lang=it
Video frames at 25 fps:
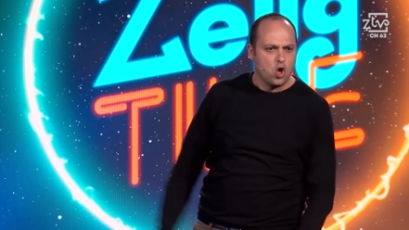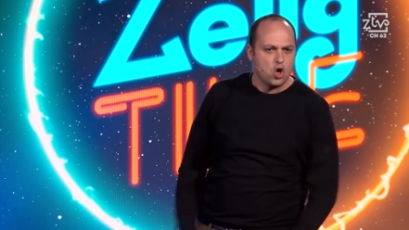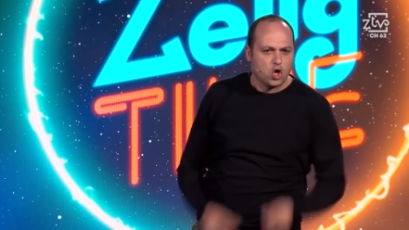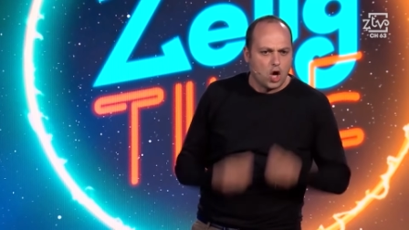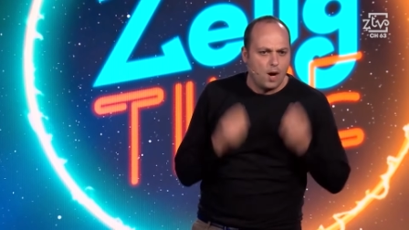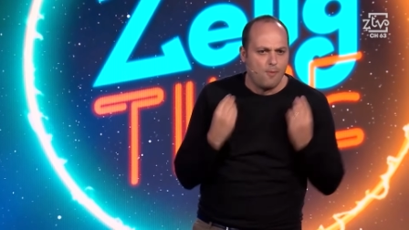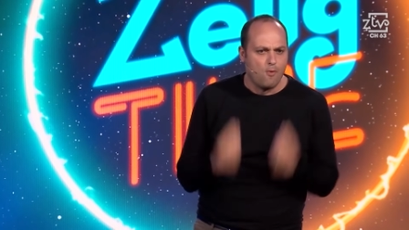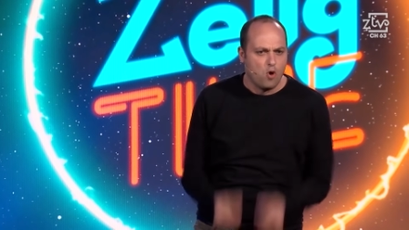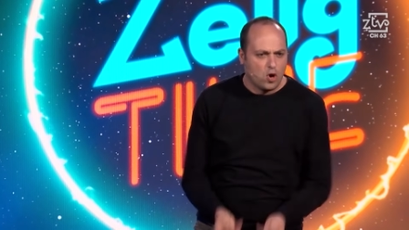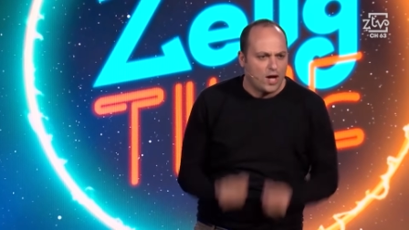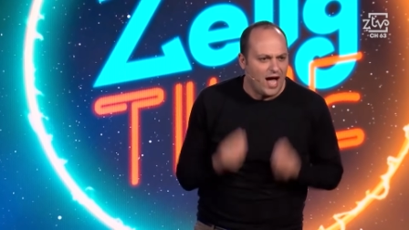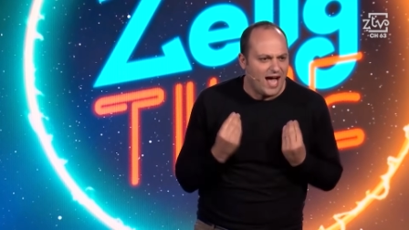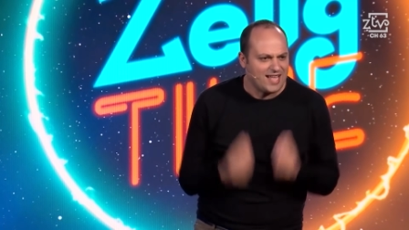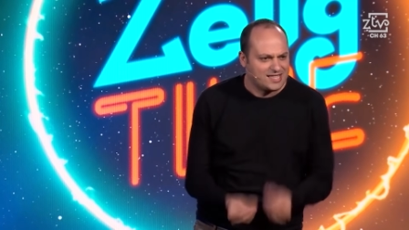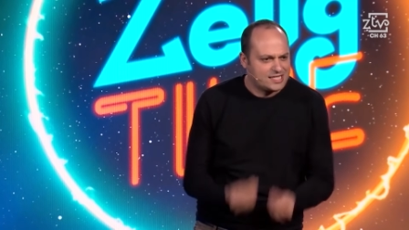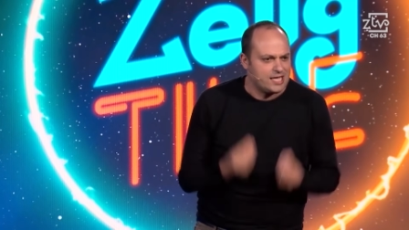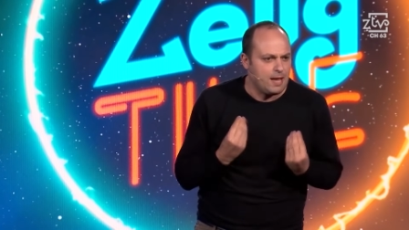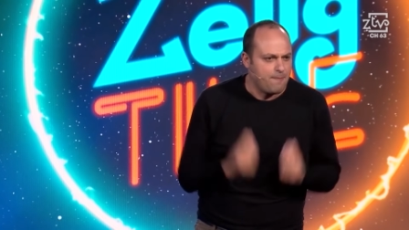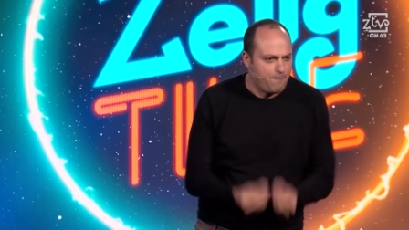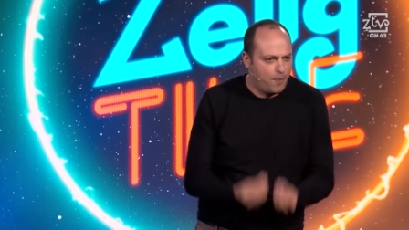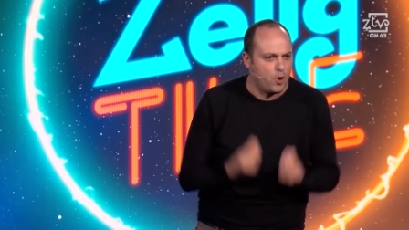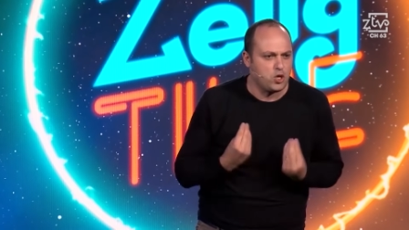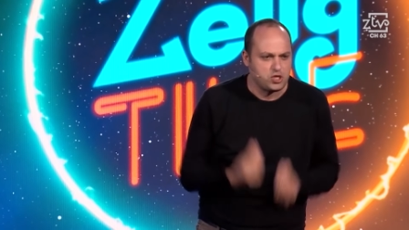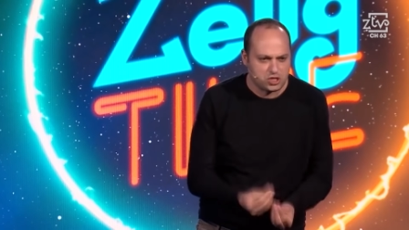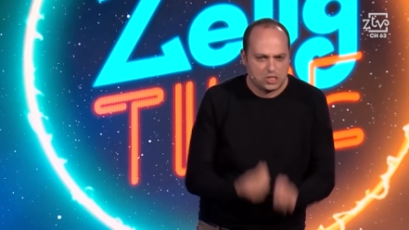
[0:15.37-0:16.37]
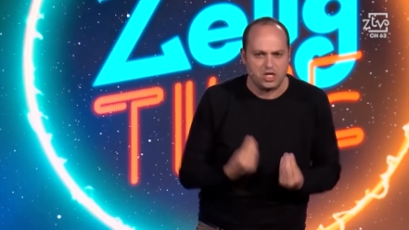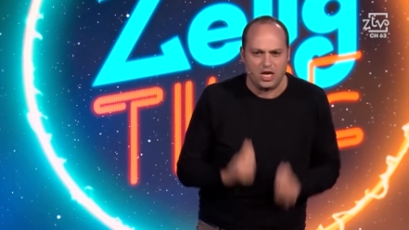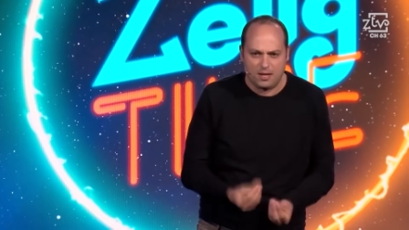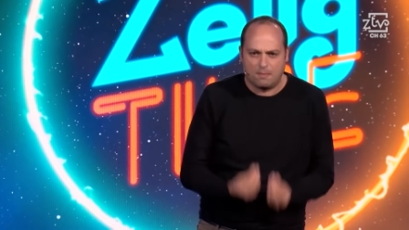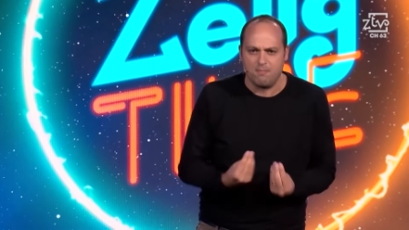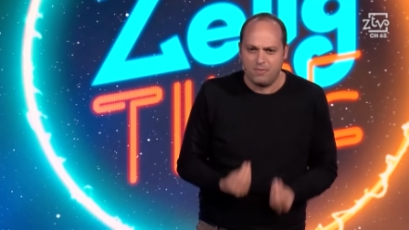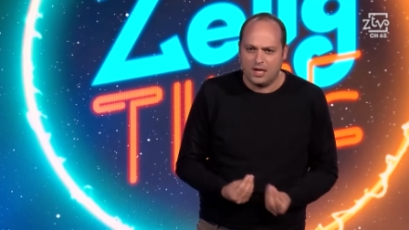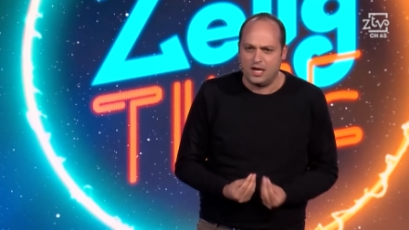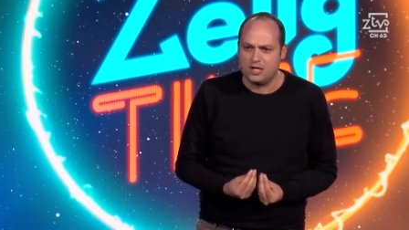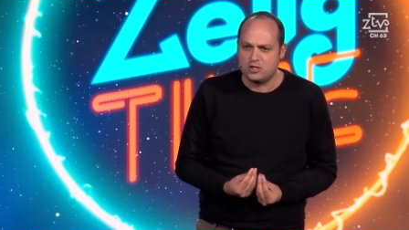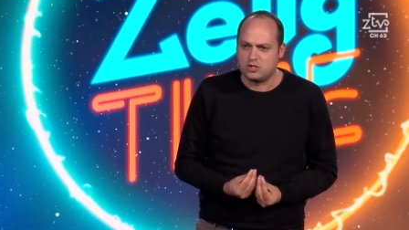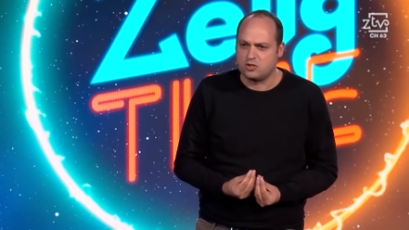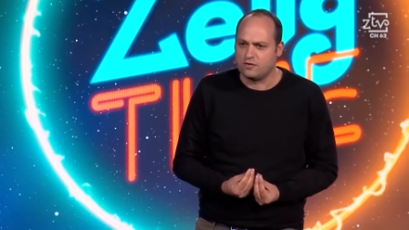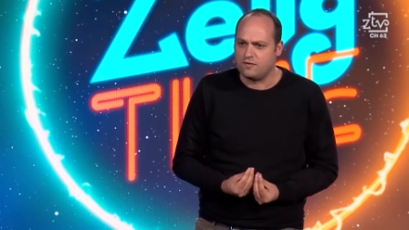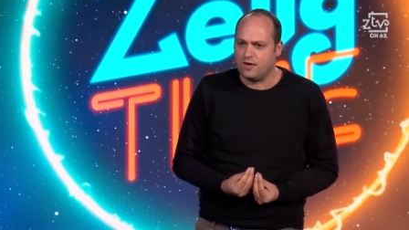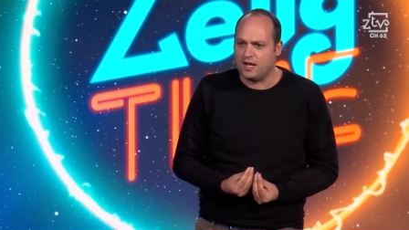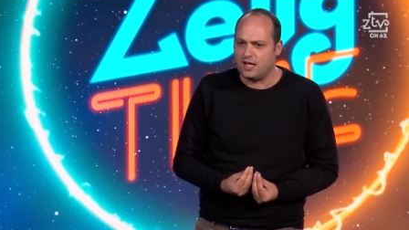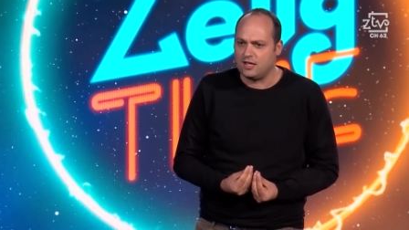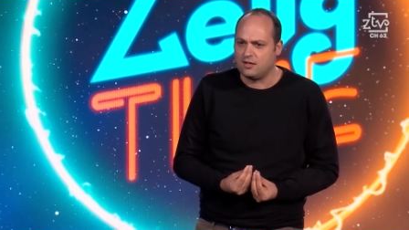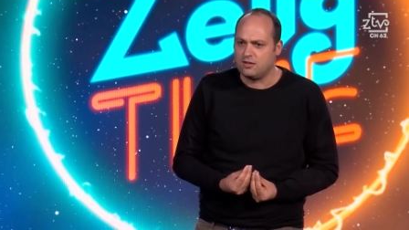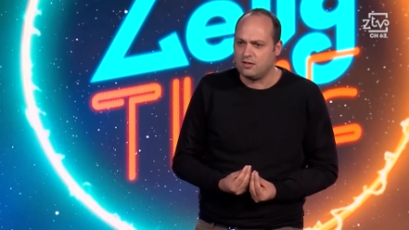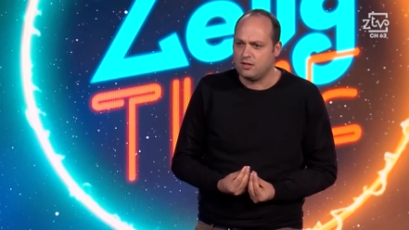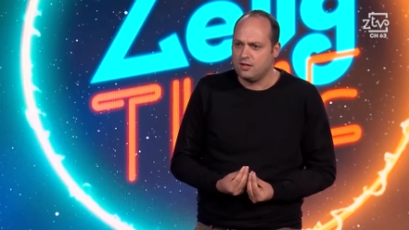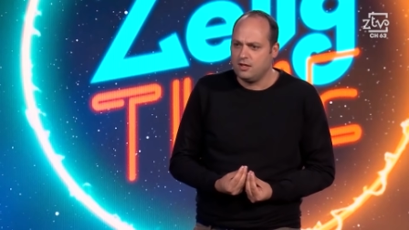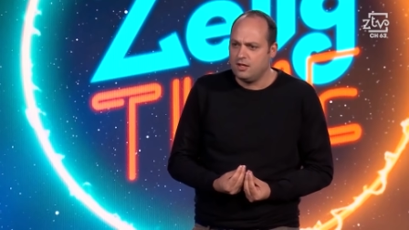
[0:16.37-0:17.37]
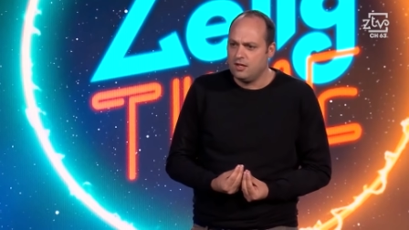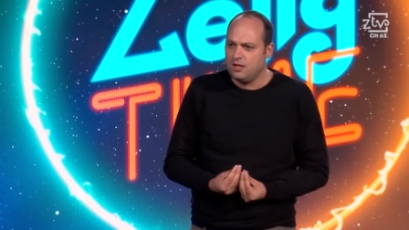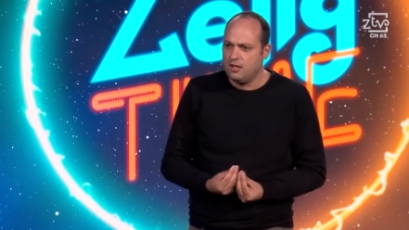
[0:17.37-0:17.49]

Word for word: Come cazzo è possibile questo fatto?